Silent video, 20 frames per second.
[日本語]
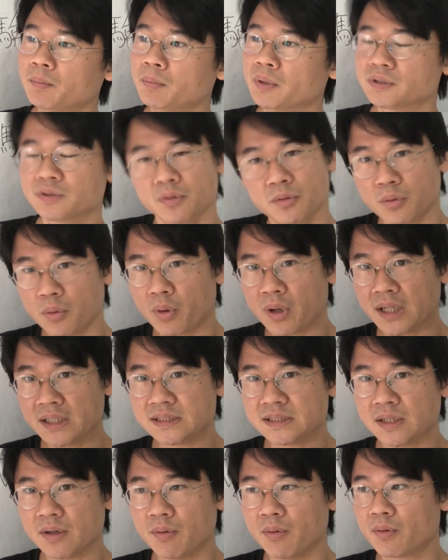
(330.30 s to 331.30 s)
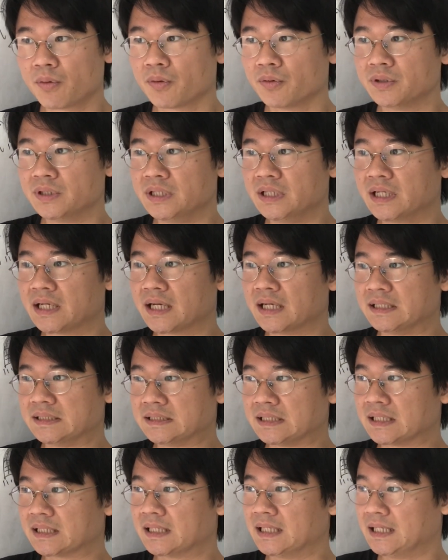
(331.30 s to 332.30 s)
ちょっとおかしな方向に理解し
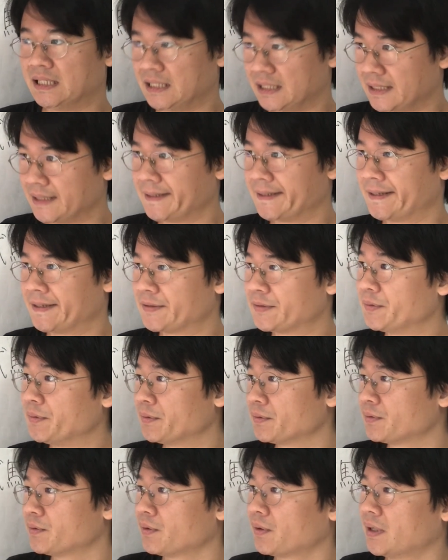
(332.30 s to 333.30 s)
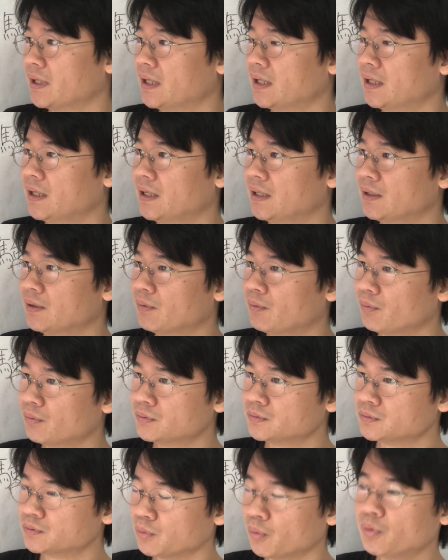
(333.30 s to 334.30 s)
ちゃったり、ということが
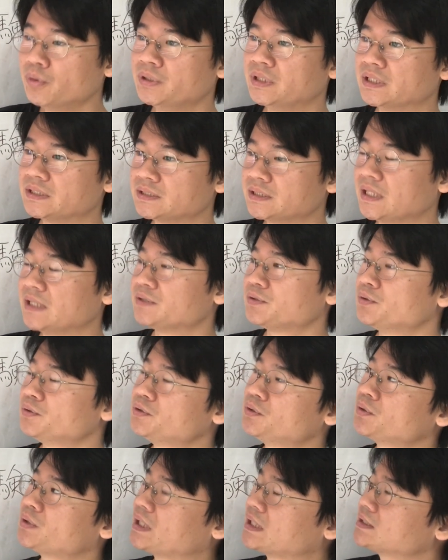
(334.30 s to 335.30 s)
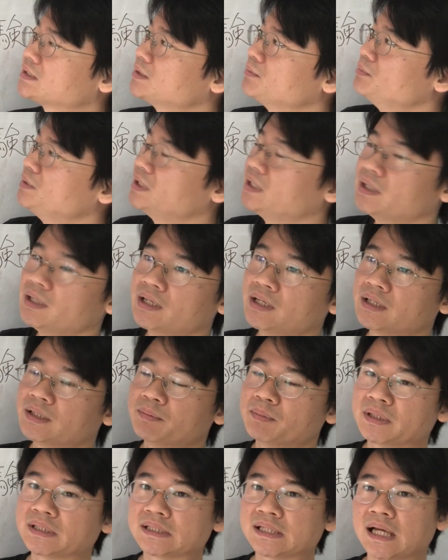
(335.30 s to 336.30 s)
多いですね。そういう人をたくさん見てき
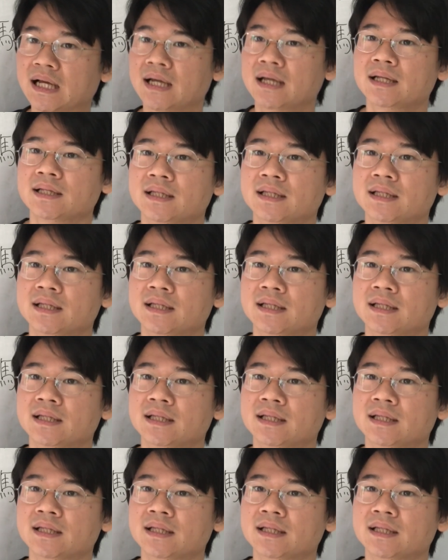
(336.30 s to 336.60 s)
ました。